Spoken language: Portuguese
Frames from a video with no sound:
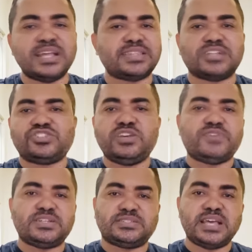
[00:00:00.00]

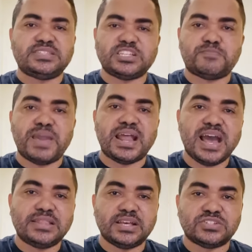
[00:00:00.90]
tentativas
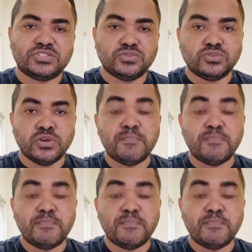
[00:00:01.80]
desesperadas do